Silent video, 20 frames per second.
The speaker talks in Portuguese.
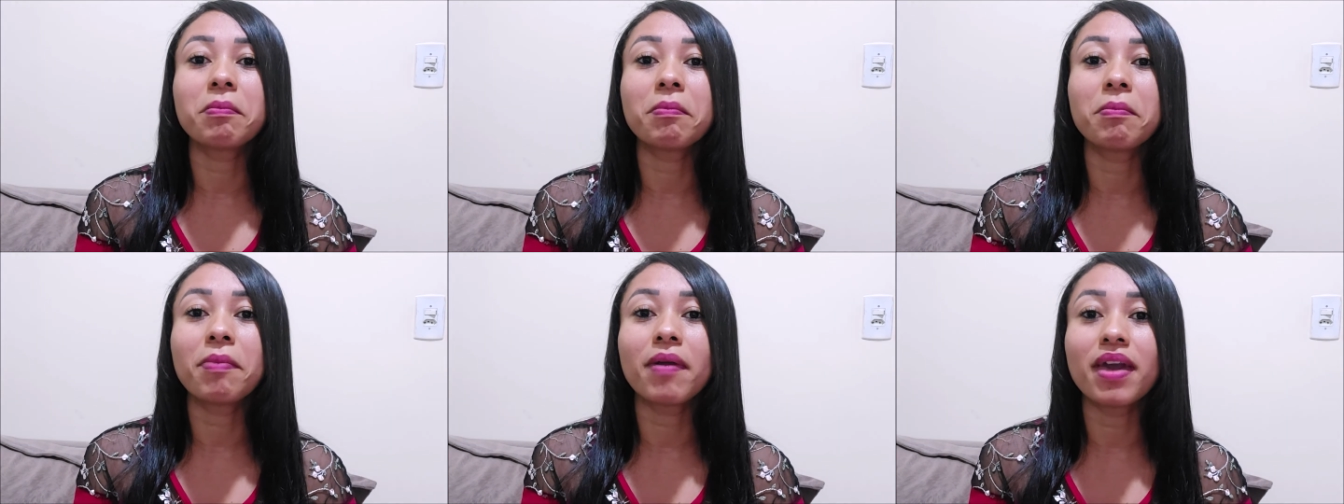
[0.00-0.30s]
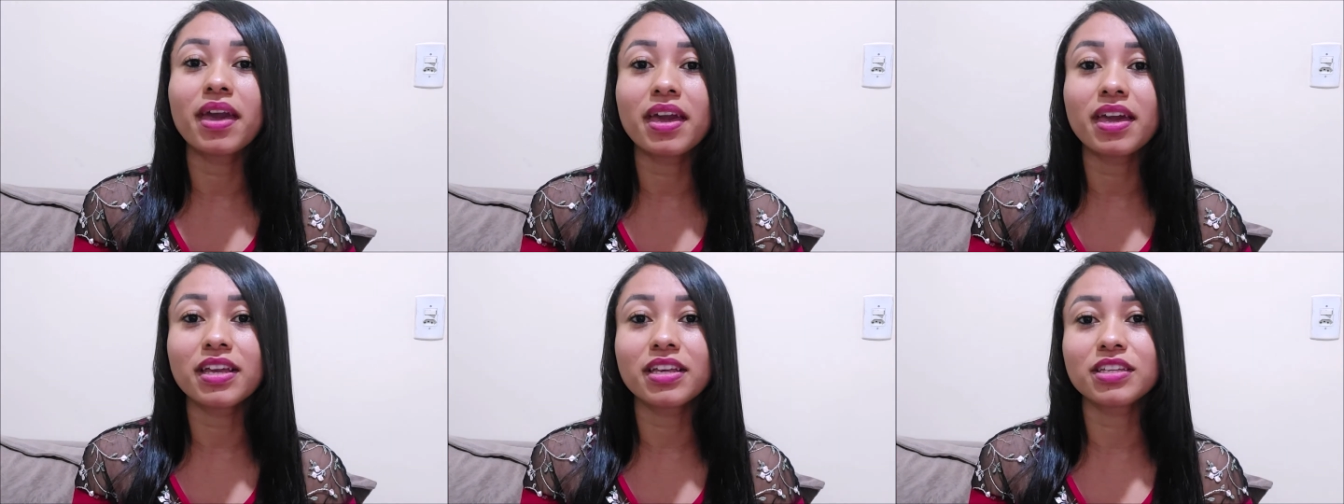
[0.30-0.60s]

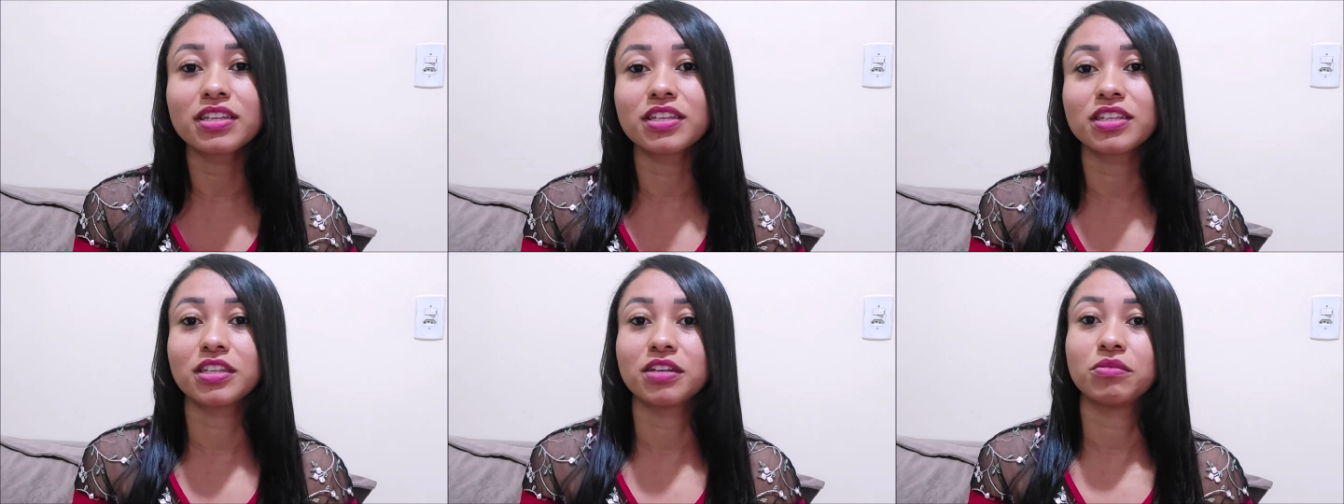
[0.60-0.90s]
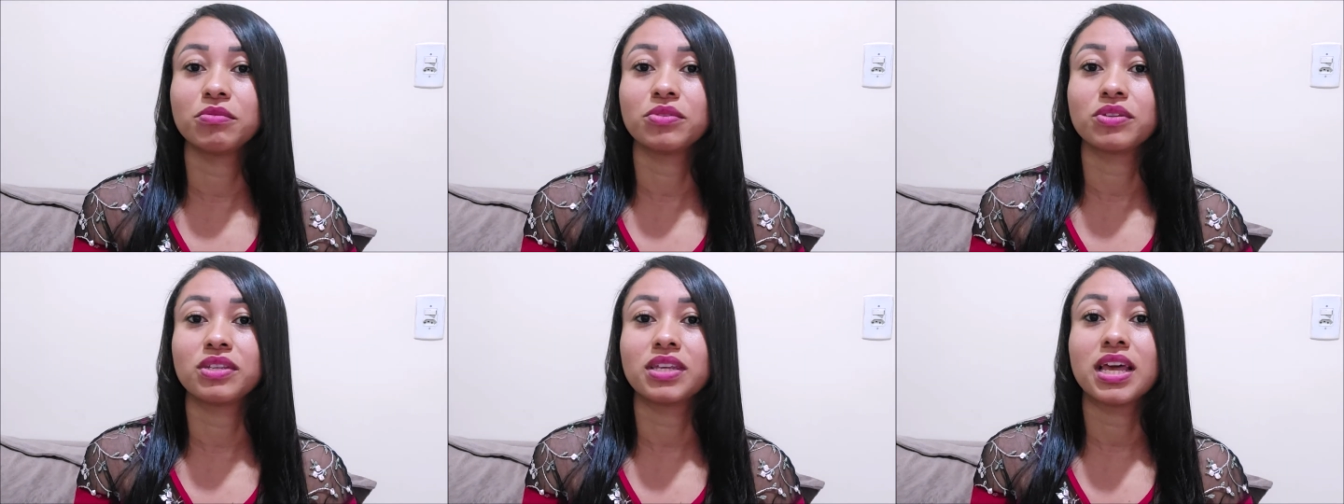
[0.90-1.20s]

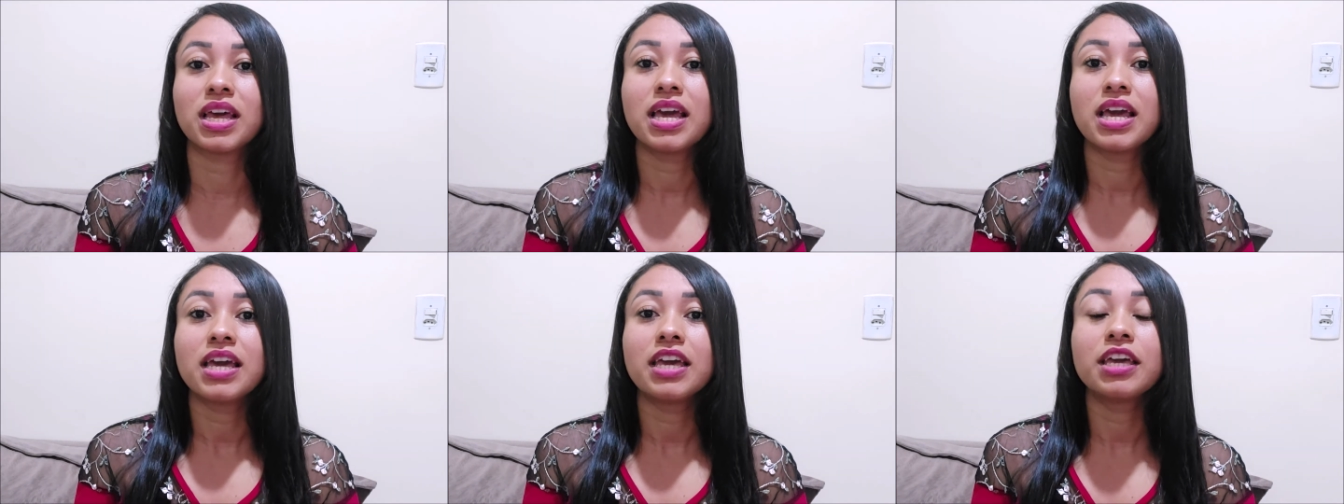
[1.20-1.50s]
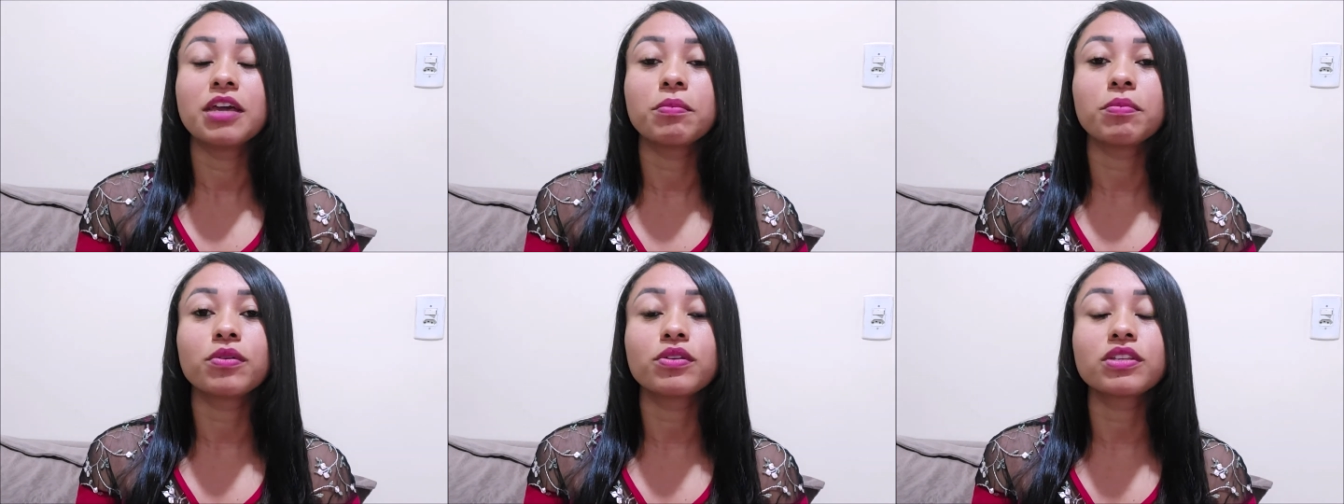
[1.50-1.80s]
bênçãos e
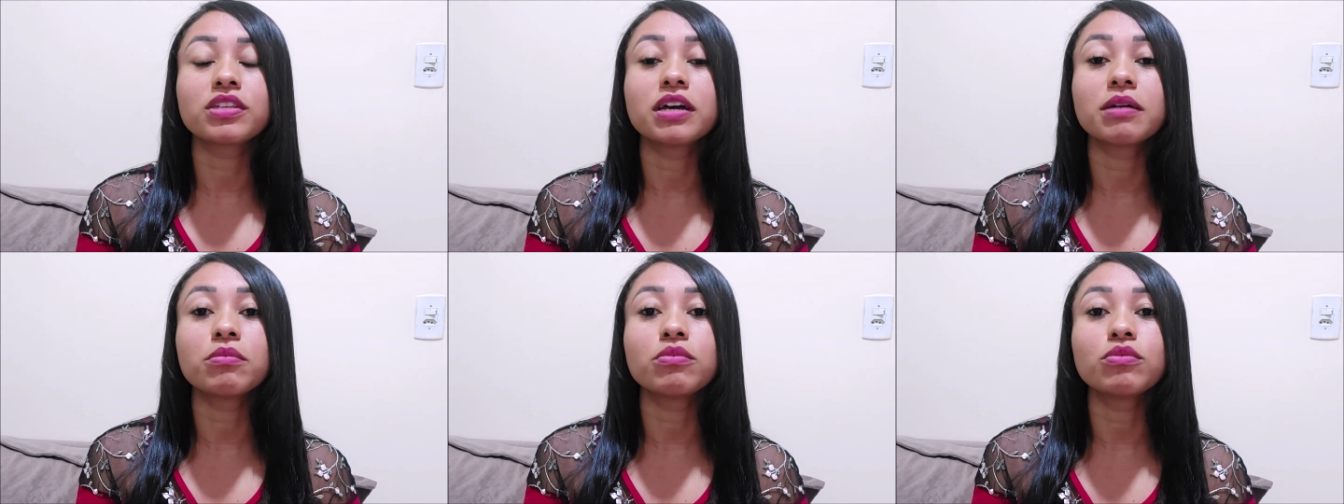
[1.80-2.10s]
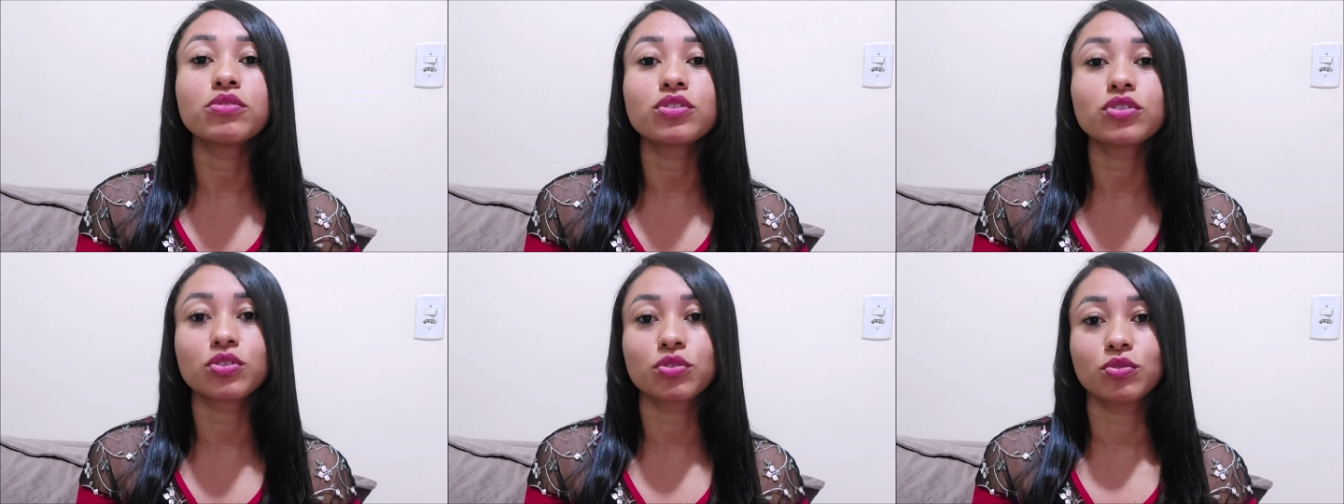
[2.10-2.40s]
que
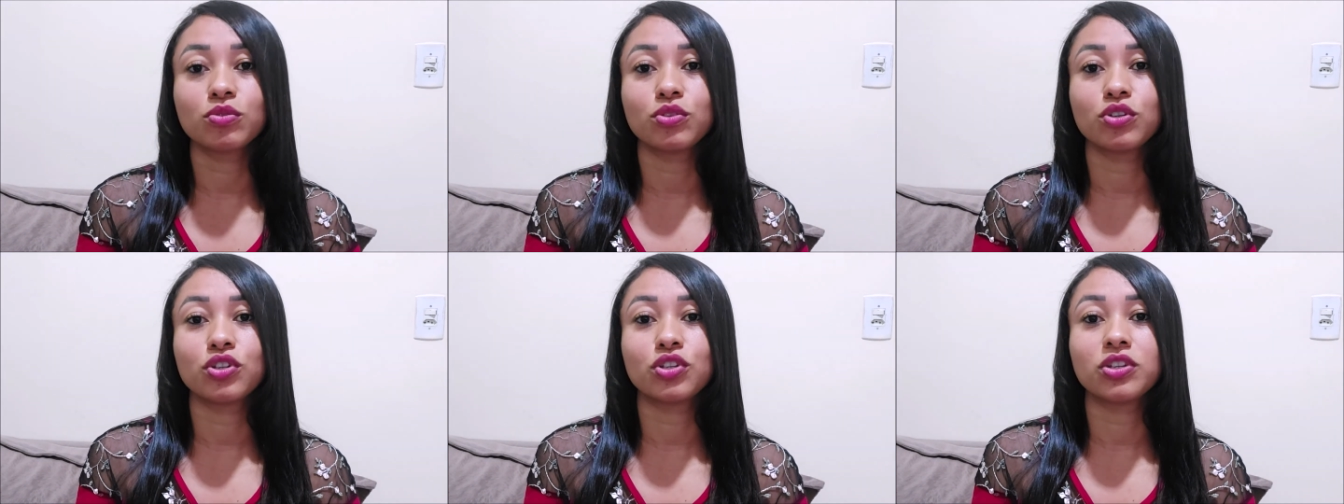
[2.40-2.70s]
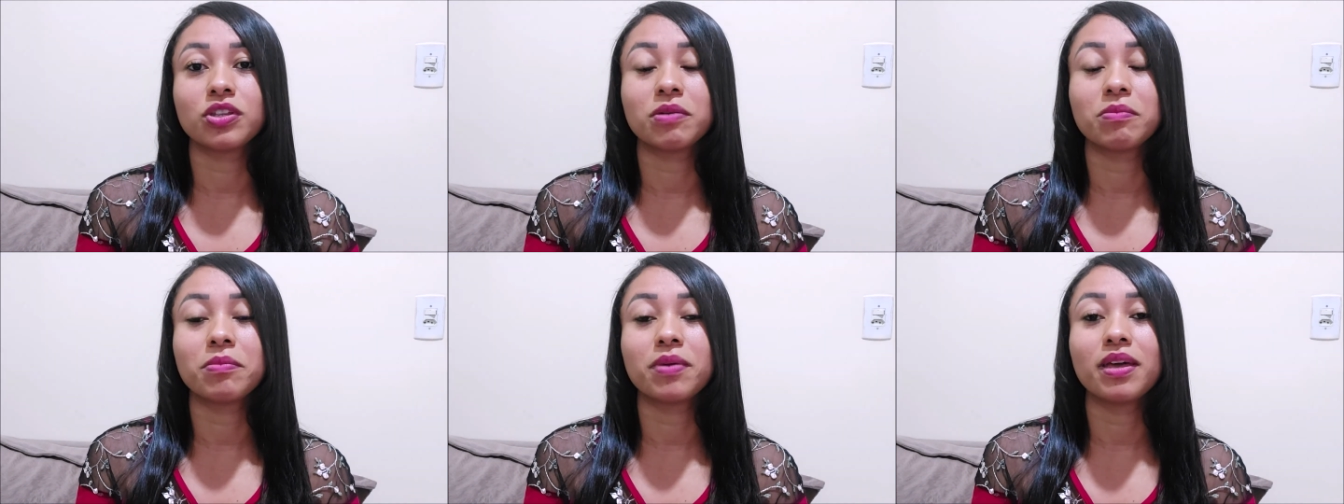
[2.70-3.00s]
possamos hoje
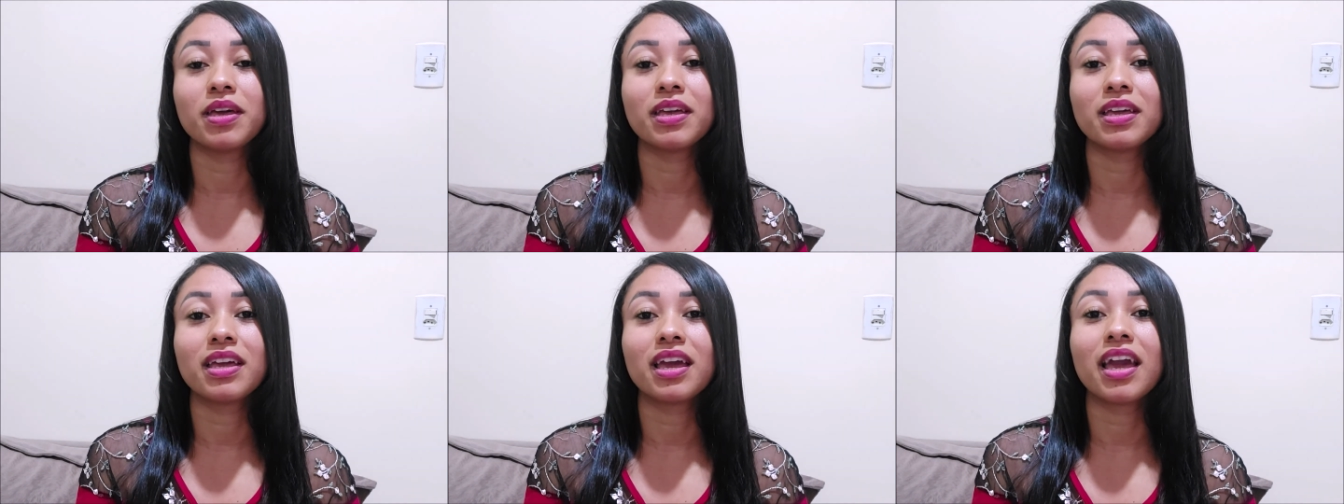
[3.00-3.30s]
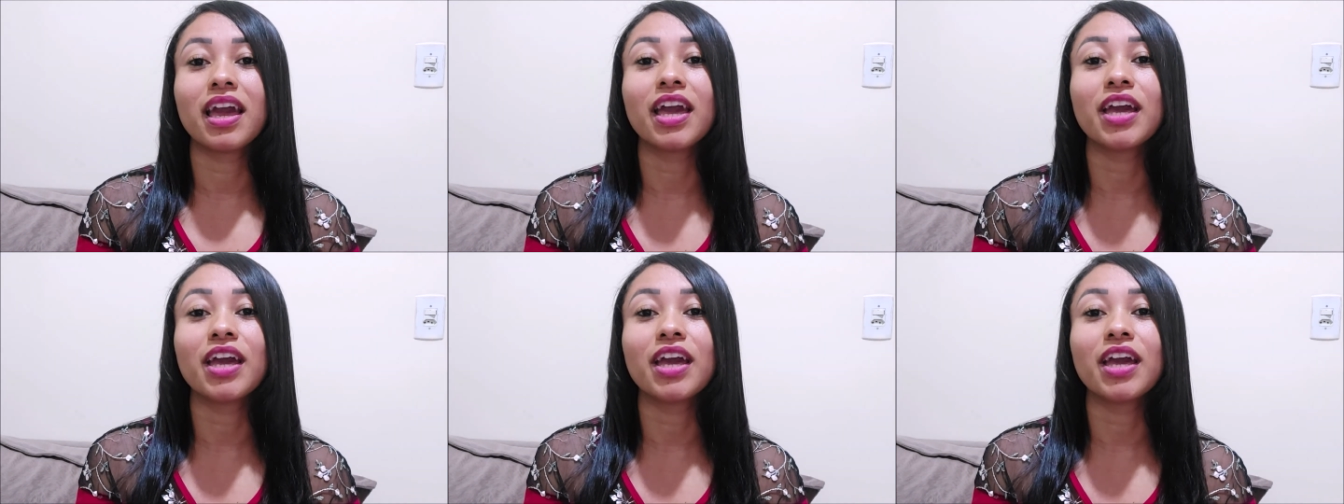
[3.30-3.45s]
também